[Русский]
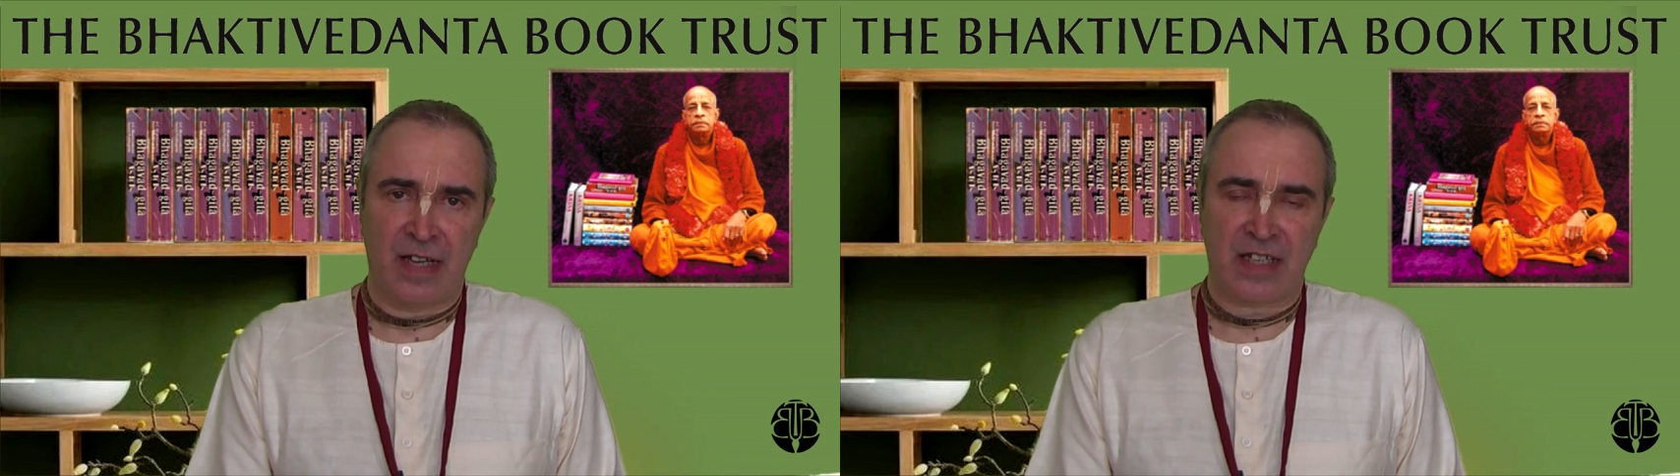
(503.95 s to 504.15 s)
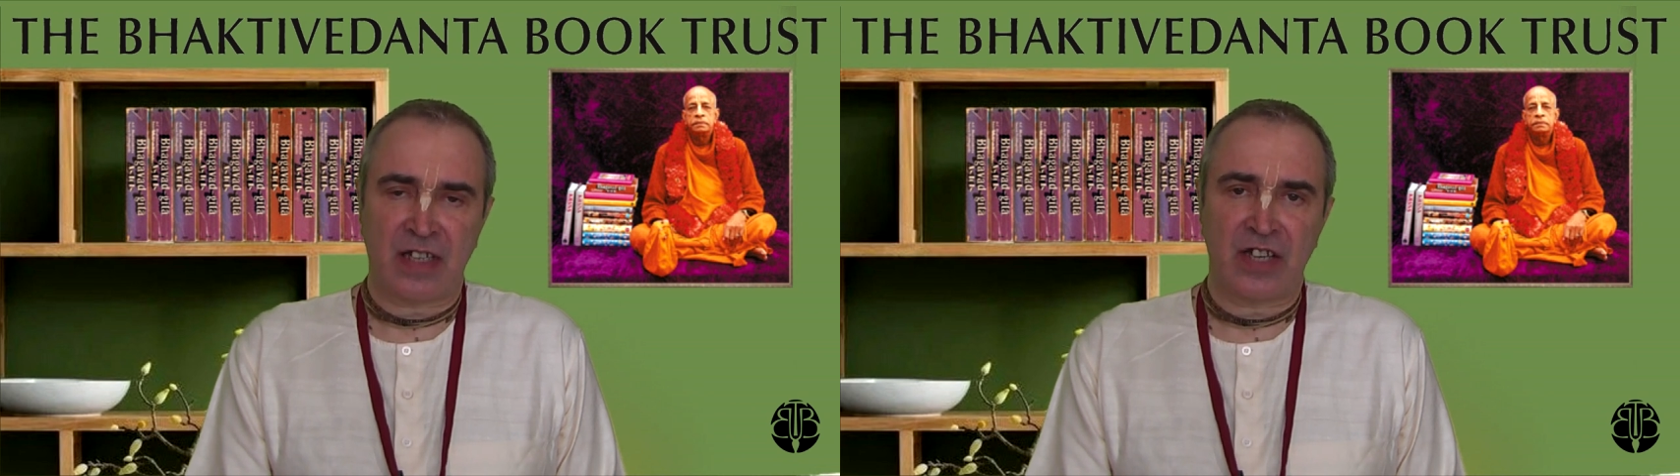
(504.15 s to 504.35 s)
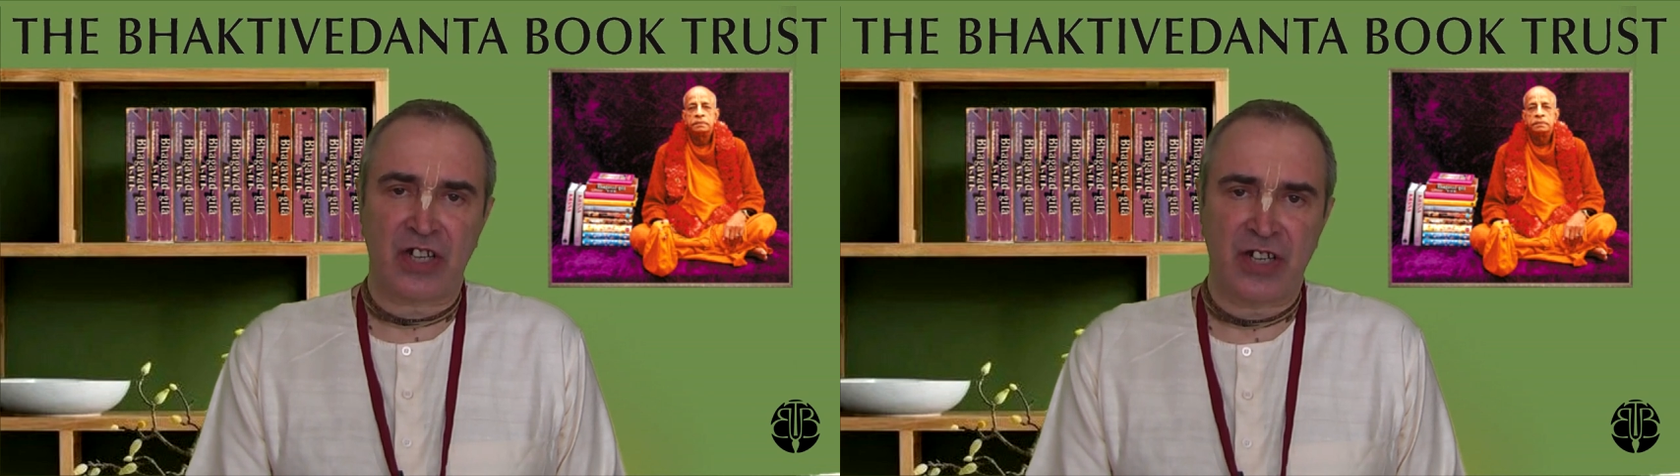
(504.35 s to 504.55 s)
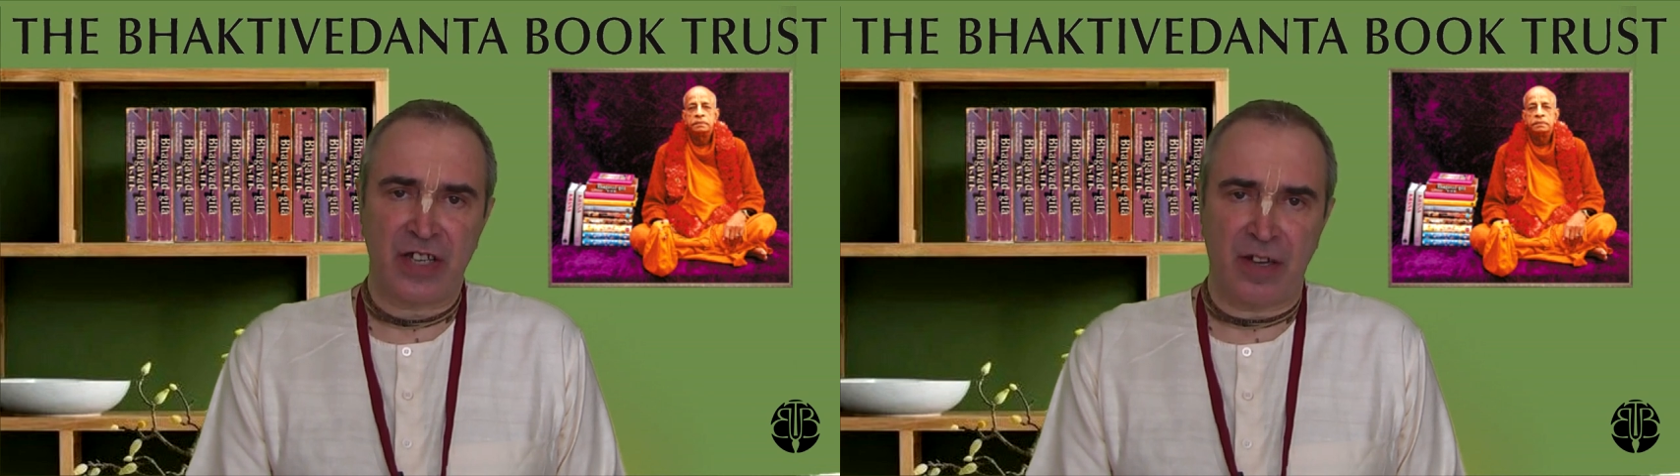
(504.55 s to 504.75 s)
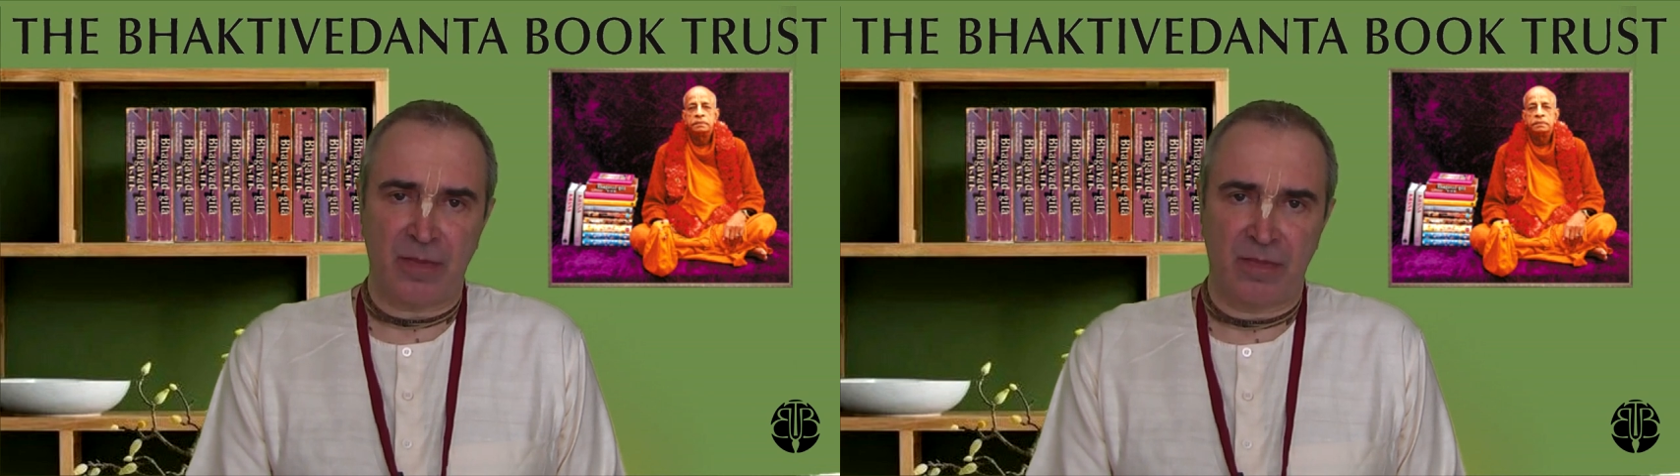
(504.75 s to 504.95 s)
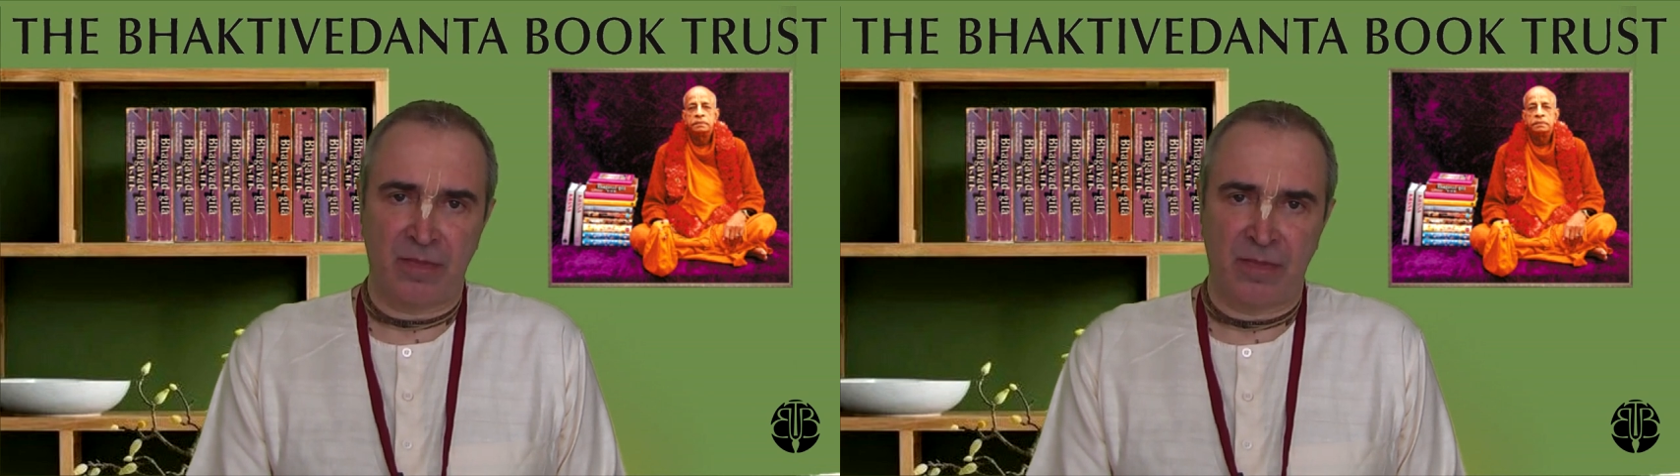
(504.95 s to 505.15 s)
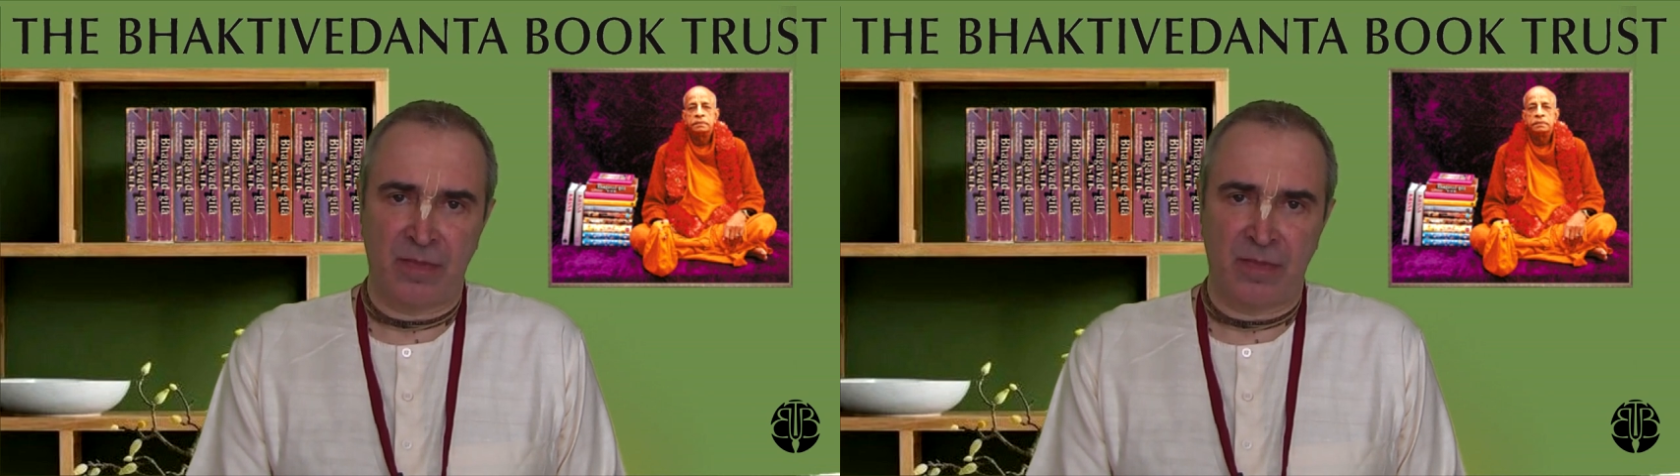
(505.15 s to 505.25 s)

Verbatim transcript: соглашением